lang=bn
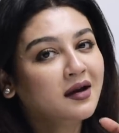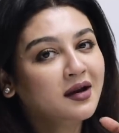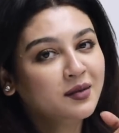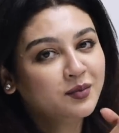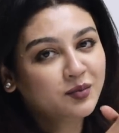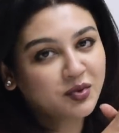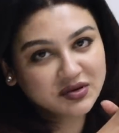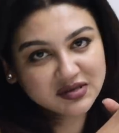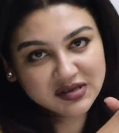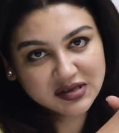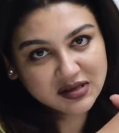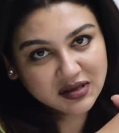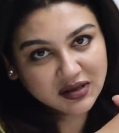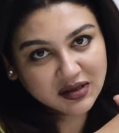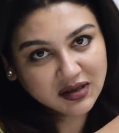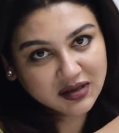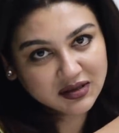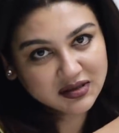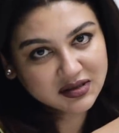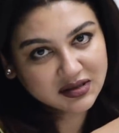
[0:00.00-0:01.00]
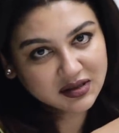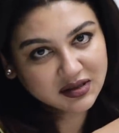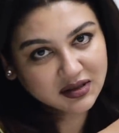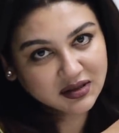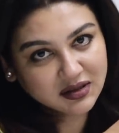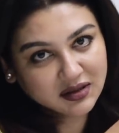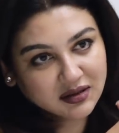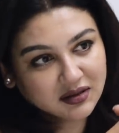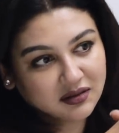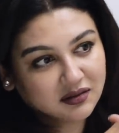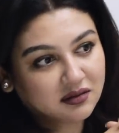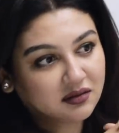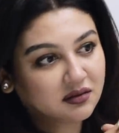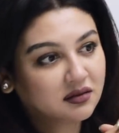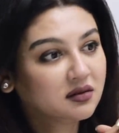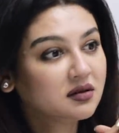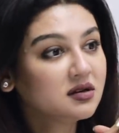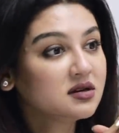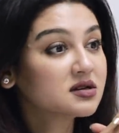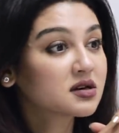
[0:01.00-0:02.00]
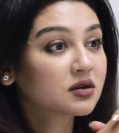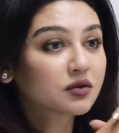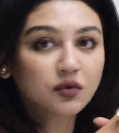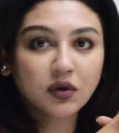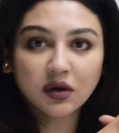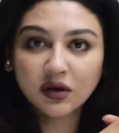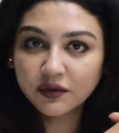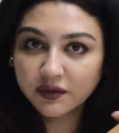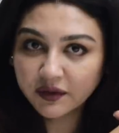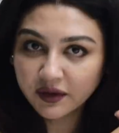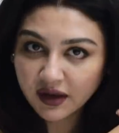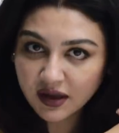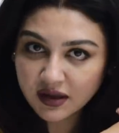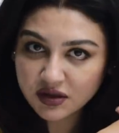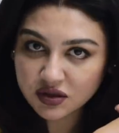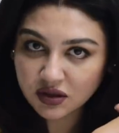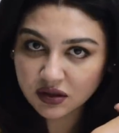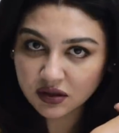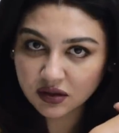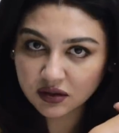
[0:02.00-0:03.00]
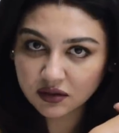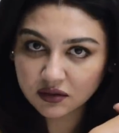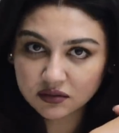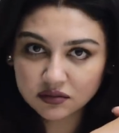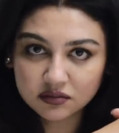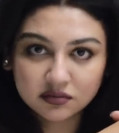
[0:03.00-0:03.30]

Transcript: এই পজিশনে আছে নিজের কোয়ালিফিকেশনে